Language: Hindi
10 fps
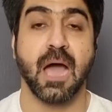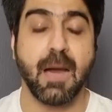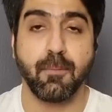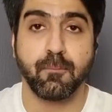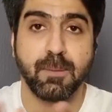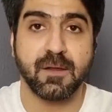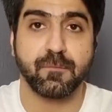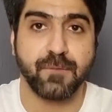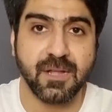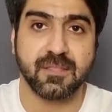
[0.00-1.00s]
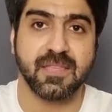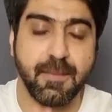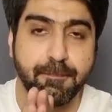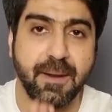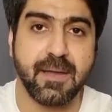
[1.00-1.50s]
अब बर वक्त ये
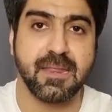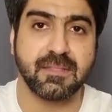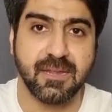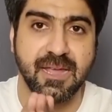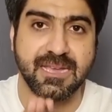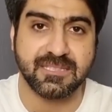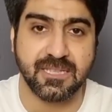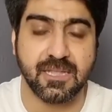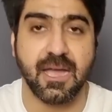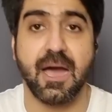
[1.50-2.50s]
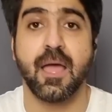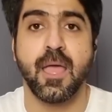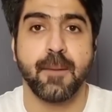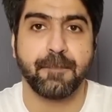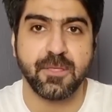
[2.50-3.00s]
पानी दरियाए सिंध का
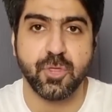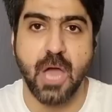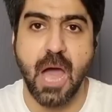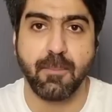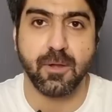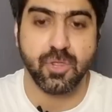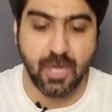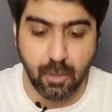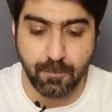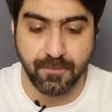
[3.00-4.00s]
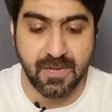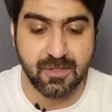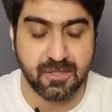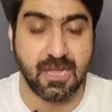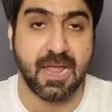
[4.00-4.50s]
पंजाब और जहलुम यानी
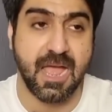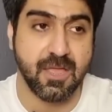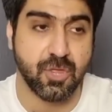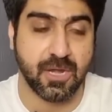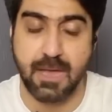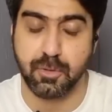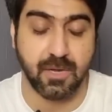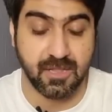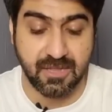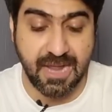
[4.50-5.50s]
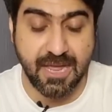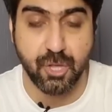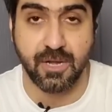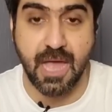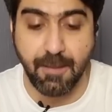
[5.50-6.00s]
दरियाए चनाब सॉरी दरियाए
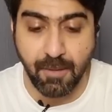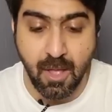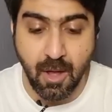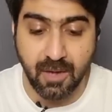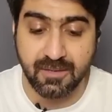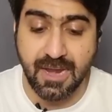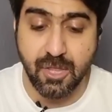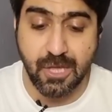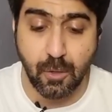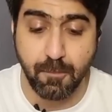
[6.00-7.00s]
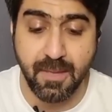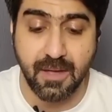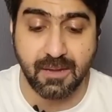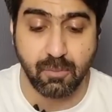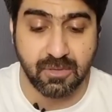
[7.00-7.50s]
चनाब और दरियाए जहलुम में
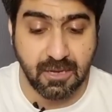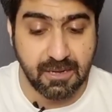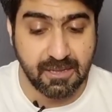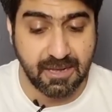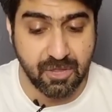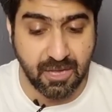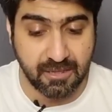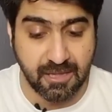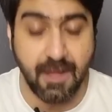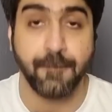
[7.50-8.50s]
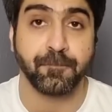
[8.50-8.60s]
अगर मुंतकिल किया जाता